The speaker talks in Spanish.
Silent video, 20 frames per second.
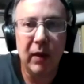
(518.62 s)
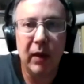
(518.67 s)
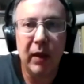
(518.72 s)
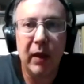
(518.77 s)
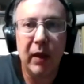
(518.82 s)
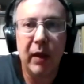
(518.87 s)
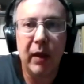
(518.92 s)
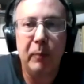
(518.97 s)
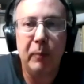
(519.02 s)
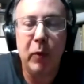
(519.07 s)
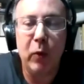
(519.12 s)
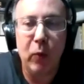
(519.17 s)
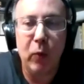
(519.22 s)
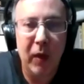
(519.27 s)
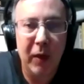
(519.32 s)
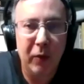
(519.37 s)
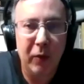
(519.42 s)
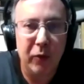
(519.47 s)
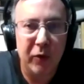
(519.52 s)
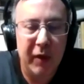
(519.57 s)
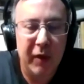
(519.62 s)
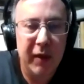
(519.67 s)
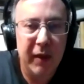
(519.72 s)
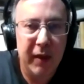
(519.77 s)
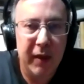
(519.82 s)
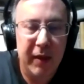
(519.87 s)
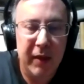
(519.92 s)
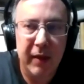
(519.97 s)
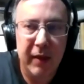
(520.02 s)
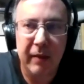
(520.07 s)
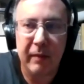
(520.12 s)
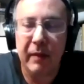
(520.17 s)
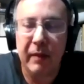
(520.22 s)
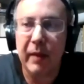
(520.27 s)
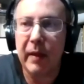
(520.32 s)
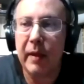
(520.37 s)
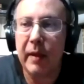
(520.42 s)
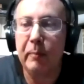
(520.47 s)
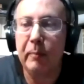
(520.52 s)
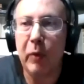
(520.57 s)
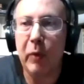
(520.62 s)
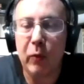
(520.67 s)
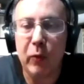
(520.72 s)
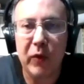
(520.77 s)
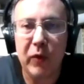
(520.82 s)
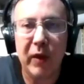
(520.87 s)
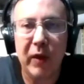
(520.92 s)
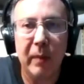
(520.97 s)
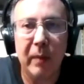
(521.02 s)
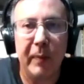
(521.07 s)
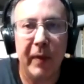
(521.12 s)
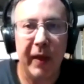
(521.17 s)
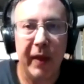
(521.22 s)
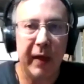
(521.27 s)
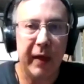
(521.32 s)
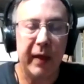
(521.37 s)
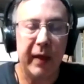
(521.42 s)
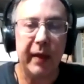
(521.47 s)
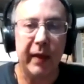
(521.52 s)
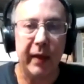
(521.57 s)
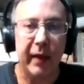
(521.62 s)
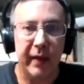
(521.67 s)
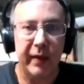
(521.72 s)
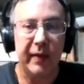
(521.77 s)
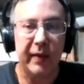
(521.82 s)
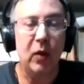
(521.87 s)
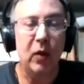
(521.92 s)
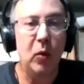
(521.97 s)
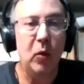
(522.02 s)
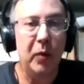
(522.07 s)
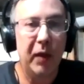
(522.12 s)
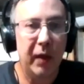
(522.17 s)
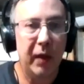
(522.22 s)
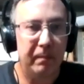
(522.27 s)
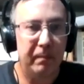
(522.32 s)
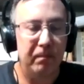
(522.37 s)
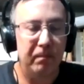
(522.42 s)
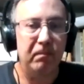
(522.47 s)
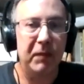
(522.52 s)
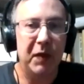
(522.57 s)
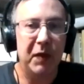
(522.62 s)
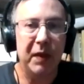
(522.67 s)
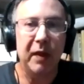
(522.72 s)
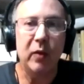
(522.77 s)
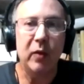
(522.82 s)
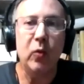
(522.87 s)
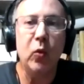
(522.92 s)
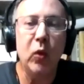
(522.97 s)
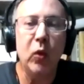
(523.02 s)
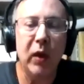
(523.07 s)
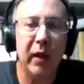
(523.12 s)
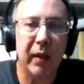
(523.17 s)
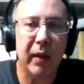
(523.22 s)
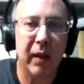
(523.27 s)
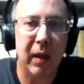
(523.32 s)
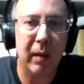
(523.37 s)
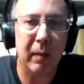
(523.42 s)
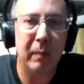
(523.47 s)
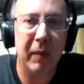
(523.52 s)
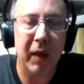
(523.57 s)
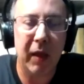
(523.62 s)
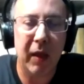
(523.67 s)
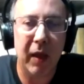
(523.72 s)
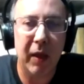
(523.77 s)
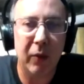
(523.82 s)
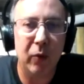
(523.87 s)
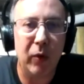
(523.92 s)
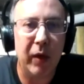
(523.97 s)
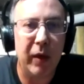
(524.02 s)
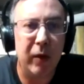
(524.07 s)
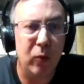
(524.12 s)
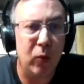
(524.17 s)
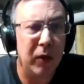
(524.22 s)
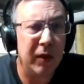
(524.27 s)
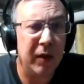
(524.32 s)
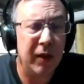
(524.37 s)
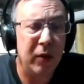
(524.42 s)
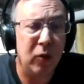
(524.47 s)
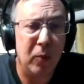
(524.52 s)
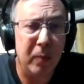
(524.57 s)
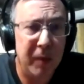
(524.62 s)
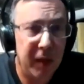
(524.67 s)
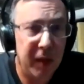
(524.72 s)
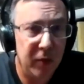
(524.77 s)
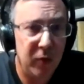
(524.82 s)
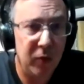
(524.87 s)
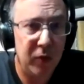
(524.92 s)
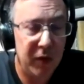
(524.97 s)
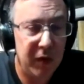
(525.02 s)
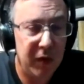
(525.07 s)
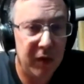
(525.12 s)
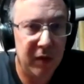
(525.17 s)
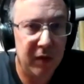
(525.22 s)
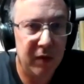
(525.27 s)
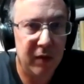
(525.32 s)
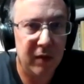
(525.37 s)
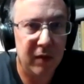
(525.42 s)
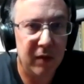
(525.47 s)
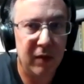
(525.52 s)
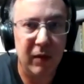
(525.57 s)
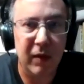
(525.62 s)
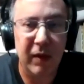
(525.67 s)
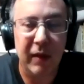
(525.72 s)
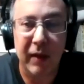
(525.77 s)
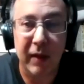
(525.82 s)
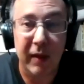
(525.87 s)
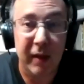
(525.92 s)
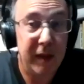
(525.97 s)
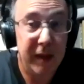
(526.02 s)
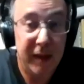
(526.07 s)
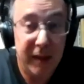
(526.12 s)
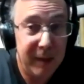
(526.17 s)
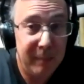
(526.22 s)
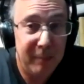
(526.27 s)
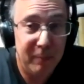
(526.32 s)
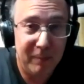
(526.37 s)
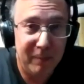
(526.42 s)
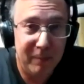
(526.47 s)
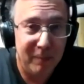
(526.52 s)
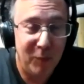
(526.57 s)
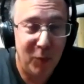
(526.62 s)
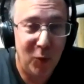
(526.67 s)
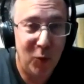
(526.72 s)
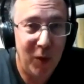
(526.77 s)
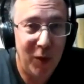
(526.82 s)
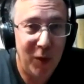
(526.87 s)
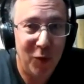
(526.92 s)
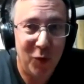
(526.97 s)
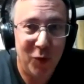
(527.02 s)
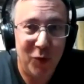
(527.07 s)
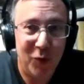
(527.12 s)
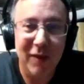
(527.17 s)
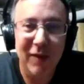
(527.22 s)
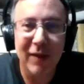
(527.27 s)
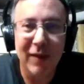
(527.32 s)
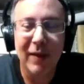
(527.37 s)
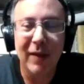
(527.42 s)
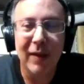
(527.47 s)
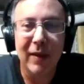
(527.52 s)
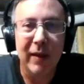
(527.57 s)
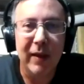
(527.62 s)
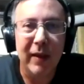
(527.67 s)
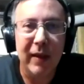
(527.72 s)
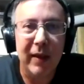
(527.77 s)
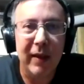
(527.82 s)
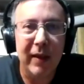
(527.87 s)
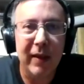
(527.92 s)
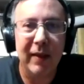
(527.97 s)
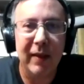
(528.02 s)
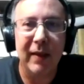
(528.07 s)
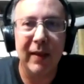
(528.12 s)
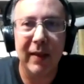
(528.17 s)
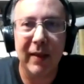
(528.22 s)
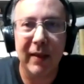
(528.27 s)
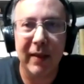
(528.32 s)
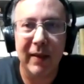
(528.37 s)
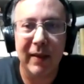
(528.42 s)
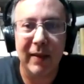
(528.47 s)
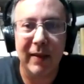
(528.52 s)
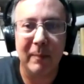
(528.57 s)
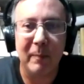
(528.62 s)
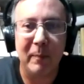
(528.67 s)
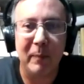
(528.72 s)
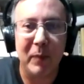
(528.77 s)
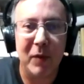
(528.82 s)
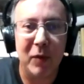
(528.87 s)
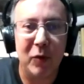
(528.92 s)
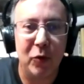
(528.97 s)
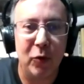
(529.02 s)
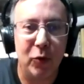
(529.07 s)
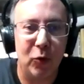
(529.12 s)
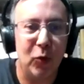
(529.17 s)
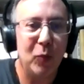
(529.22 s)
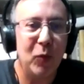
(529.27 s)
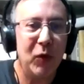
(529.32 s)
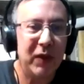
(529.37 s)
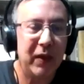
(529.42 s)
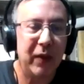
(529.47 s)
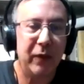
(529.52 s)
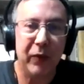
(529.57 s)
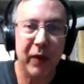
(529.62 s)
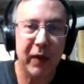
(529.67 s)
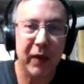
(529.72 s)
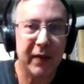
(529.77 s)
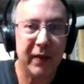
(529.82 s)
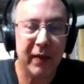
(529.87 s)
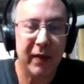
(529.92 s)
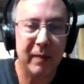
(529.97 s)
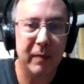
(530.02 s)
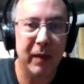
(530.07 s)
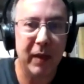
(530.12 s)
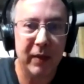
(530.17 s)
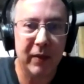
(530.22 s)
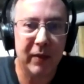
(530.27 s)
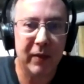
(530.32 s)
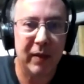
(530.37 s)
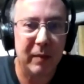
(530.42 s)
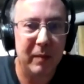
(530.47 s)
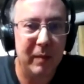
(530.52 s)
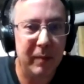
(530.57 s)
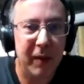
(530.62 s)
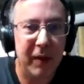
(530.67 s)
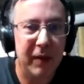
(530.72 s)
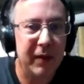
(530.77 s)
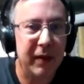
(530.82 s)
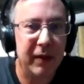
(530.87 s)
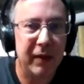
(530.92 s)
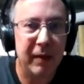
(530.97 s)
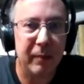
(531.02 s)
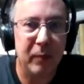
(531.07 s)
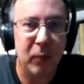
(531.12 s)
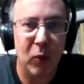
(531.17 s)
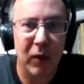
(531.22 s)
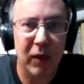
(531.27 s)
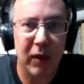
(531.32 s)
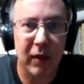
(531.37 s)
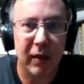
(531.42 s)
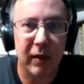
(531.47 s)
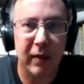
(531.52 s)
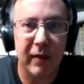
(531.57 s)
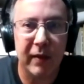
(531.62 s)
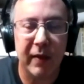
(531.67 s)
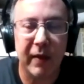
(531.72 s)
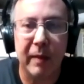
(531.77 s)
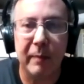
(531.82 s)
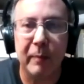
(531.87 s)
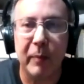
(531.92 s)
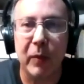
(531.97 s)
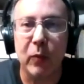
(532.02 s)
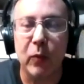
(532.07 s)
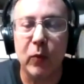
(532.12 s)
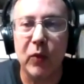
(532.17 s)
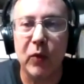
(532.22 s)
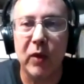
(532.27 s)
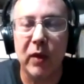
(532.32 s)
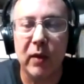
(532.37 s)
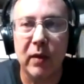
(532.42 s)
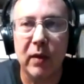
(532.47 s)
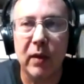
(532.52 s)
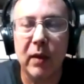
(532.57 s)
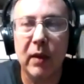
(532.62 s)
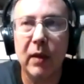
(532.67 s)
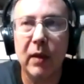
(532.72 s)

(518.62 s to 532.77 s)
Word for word: Eh, por un lado, tiene que eh, producir para que esa obra circule en el mercado y encuentre compradores y, genere valor. Y eh, yo tomo esa frase de Marx que me parece tan buena, que dice que producen